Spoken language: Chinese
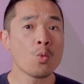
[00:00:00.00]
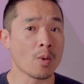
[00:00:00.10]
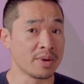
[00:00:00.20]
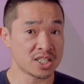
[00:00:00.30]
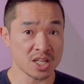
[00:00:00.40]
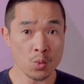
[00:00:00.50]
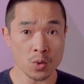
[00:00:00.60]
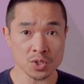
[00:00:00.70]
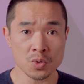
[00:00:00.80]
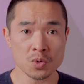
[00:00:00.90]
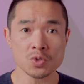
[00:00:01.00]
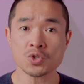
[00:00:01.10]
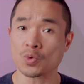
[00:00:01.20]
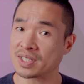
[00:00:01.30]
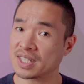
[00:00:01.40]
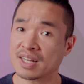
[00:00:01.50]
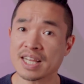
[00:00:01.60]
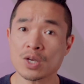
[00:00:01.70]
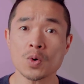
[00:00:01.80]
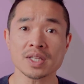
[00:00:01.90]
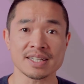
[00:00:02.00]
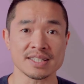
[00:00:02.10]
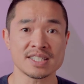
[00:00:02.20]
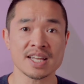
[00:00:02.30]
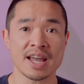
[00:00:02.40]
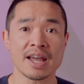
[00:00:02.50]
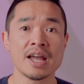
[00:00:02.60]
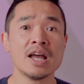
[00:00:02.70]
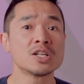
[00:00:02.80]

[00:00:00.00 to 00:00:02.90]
我们生活中所经历过的一切，